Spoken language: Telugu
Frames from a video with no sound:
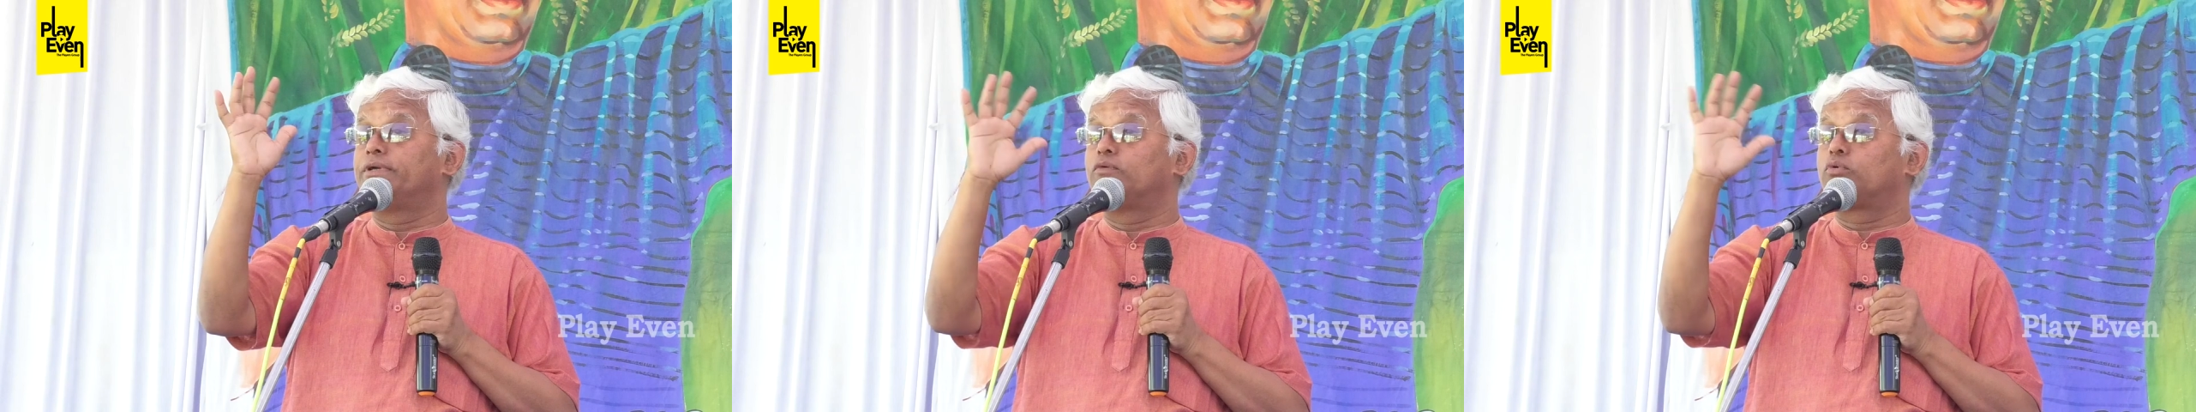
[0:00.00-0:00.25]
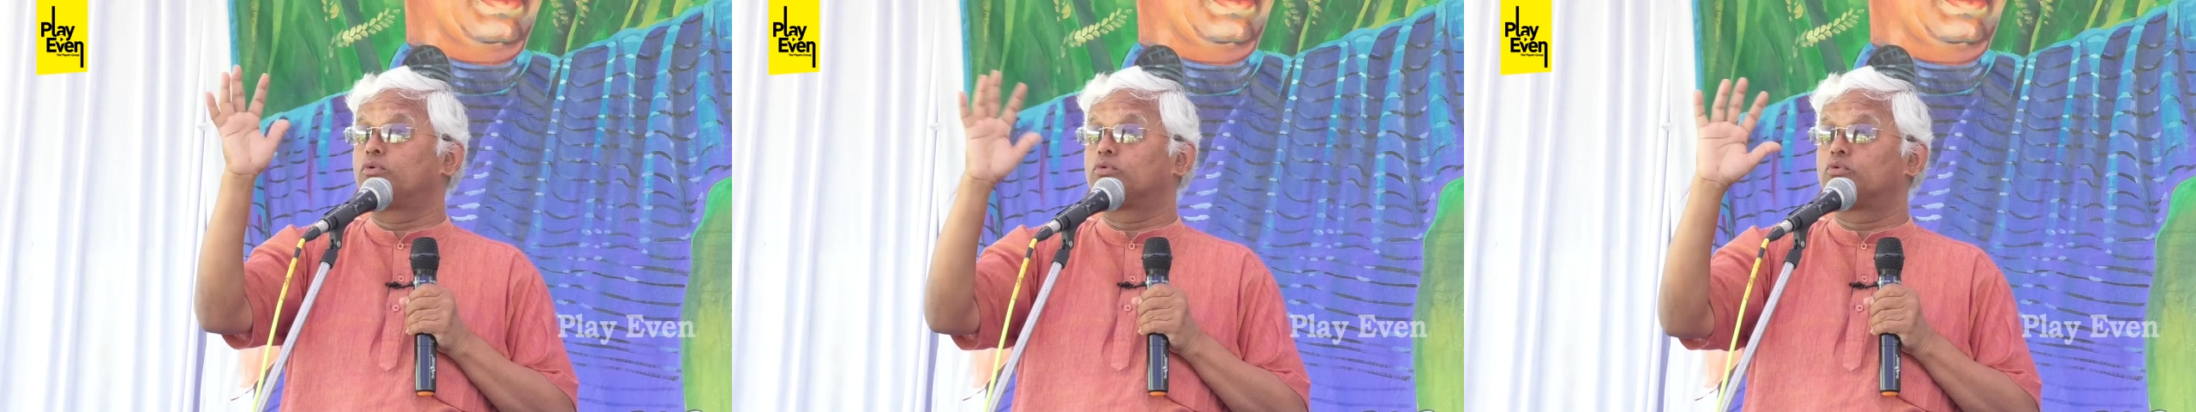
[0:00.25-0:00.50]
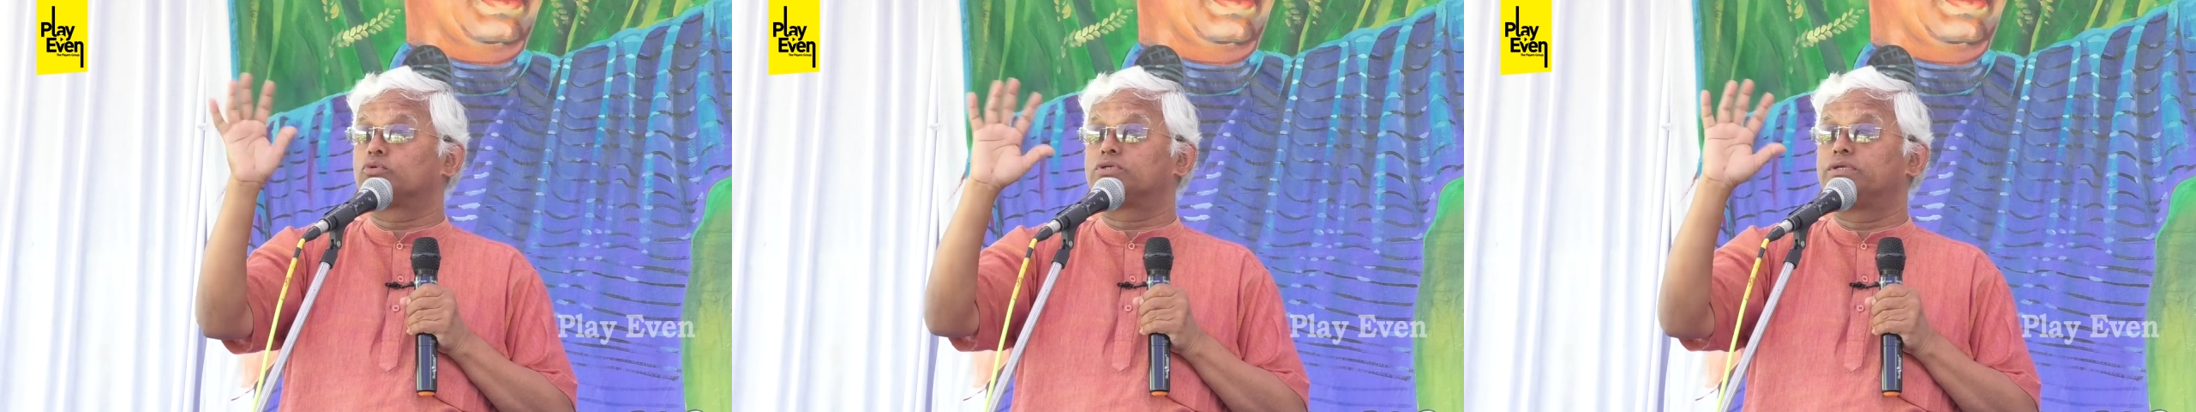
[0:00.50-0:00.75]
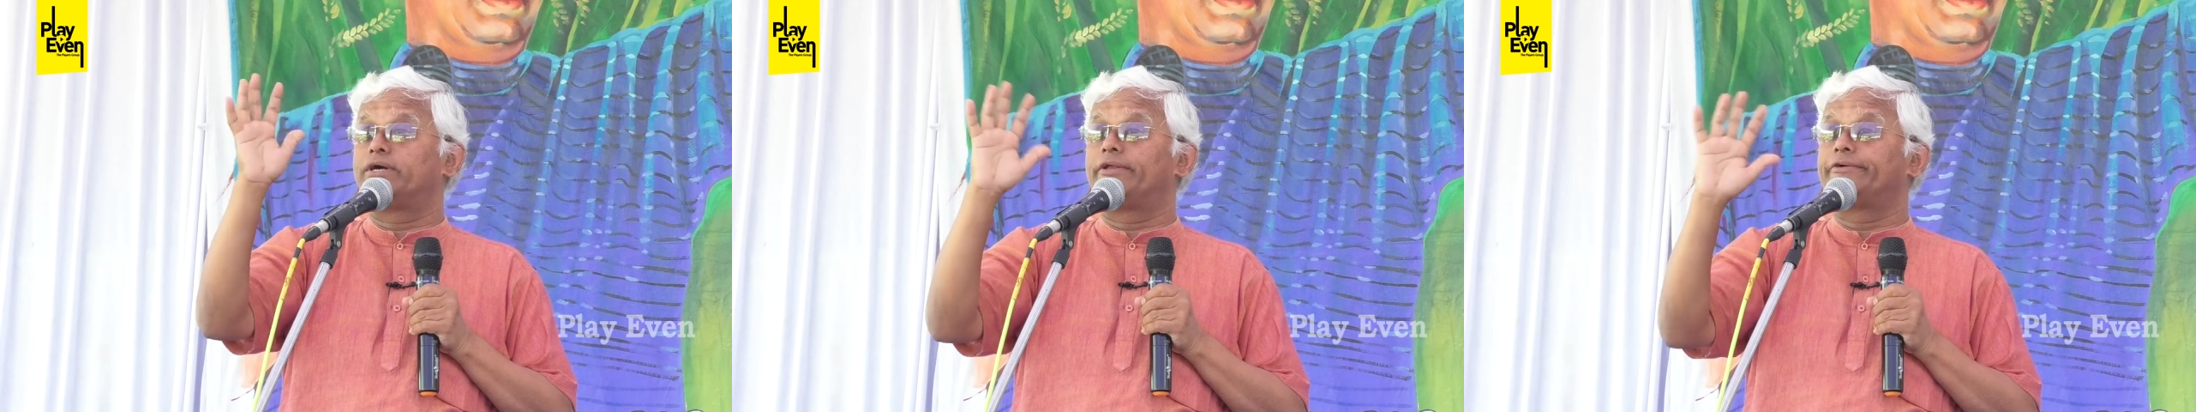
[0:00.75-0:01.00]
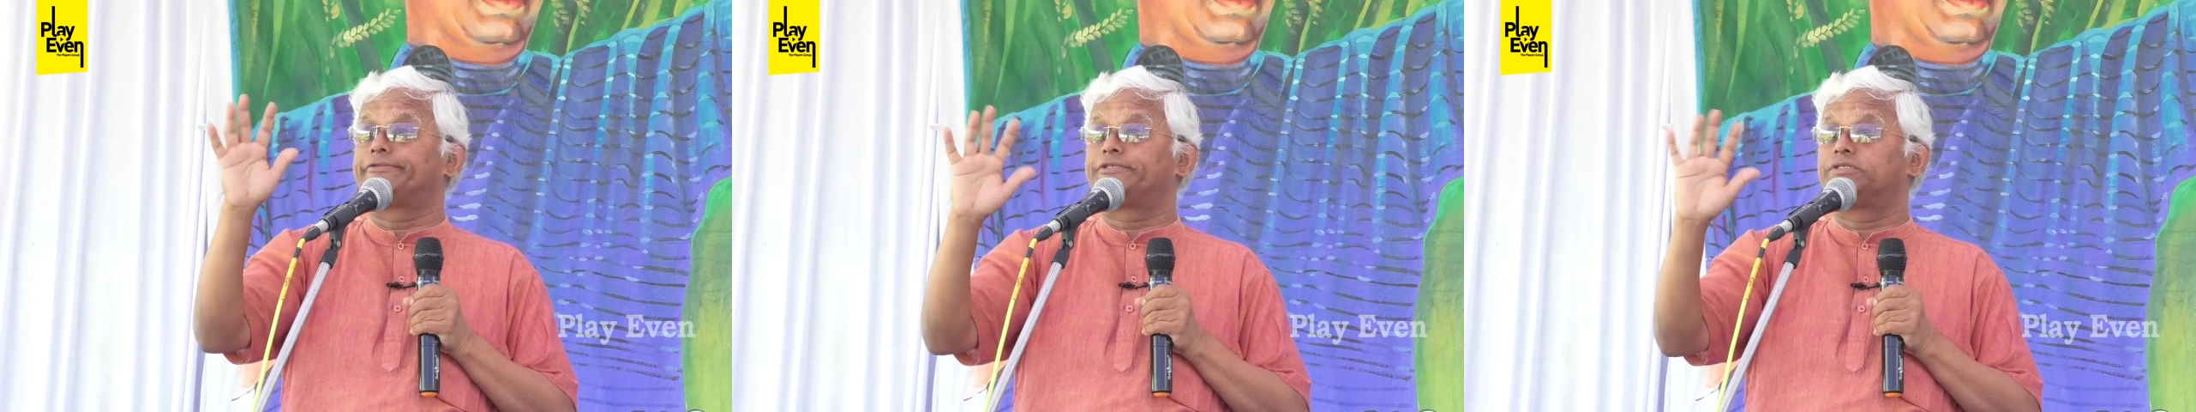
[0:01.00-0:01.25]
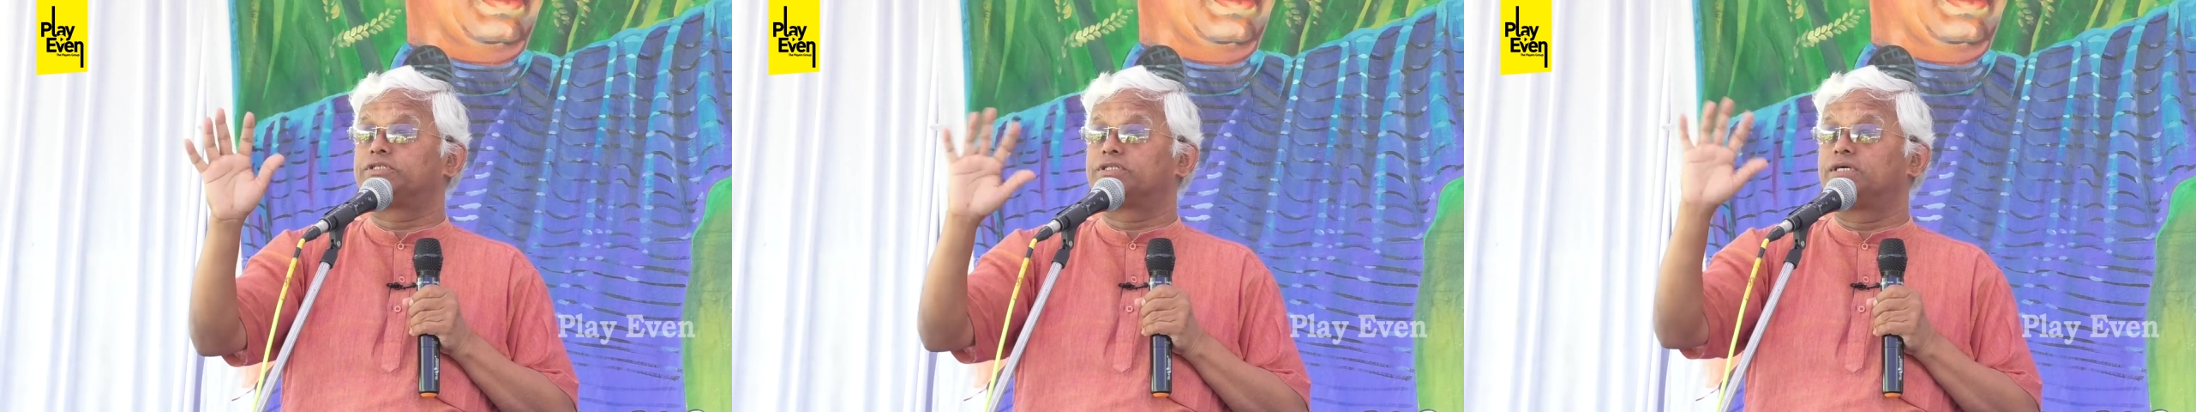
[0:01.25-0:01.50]
ఎవరు కూర్చొని
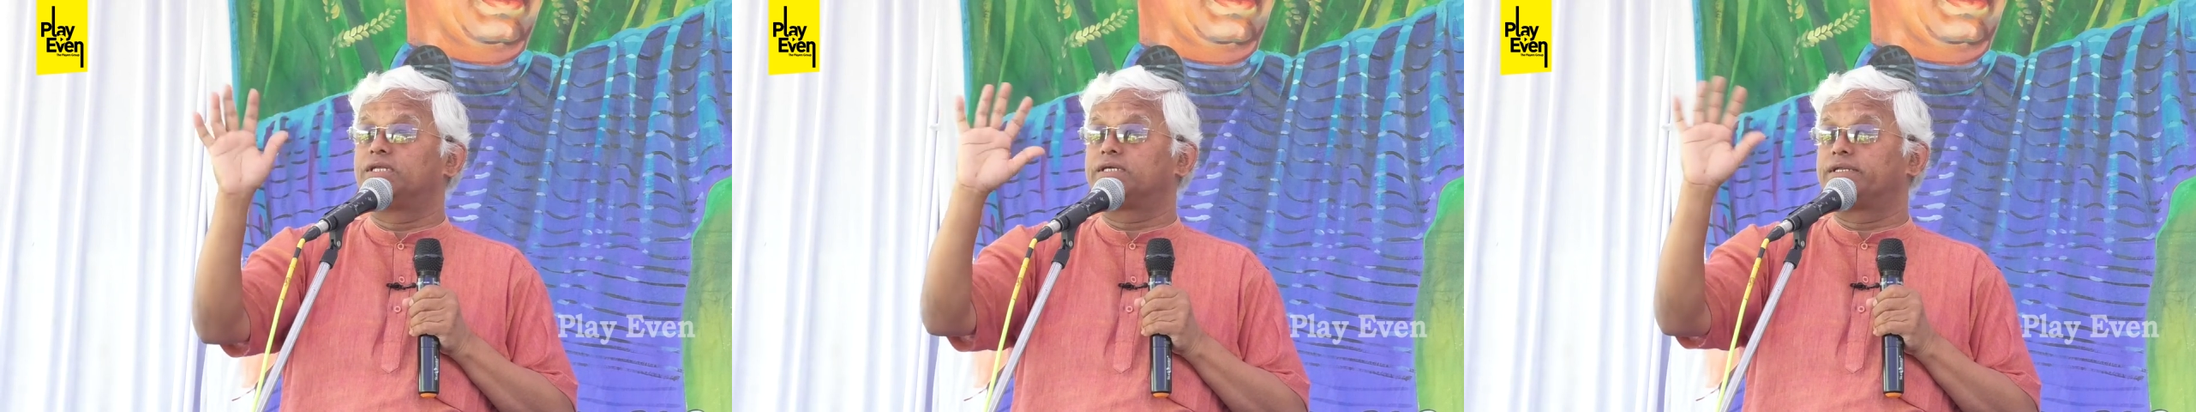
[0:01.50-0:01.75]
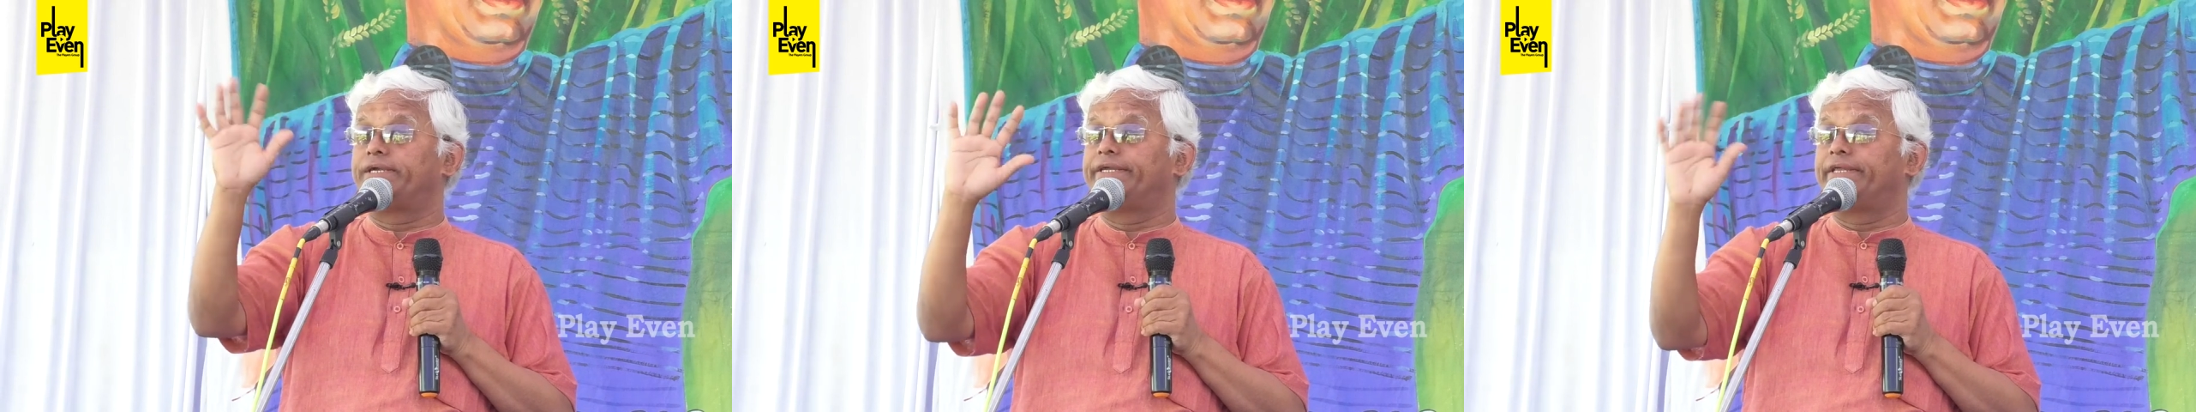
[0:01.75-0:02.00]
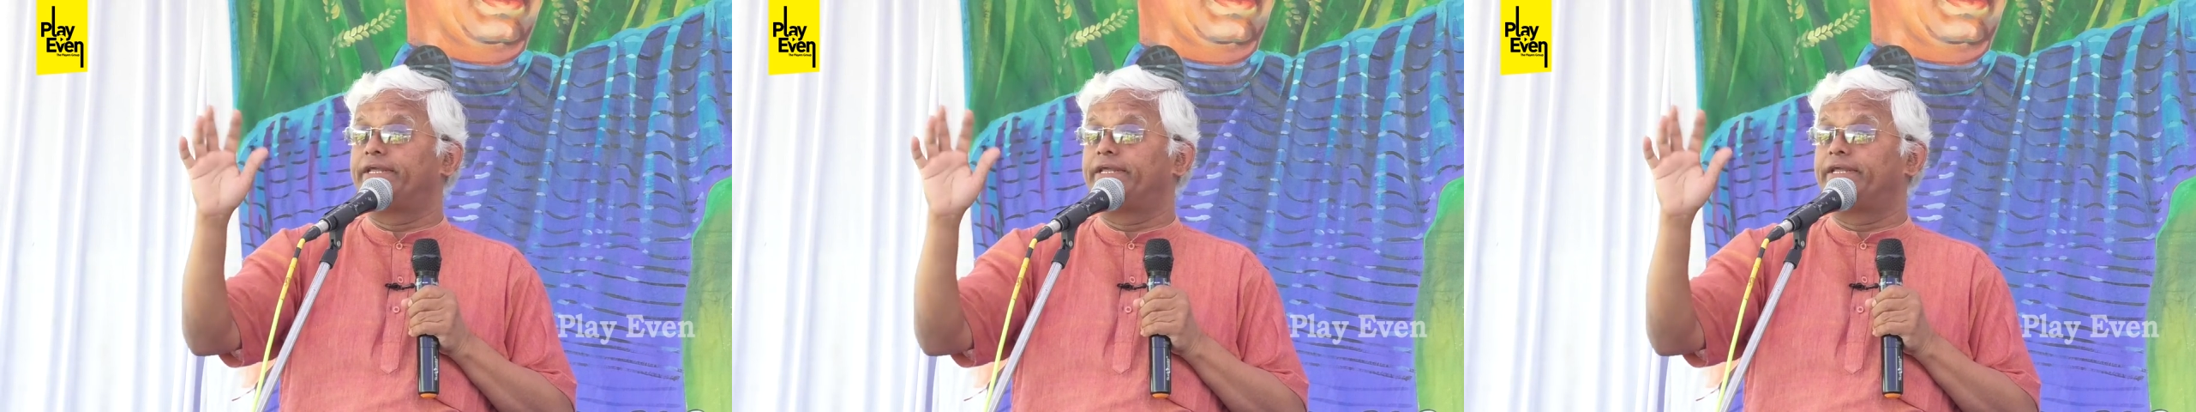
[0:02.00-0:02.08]
ఆలోచించేదానికి రెడీ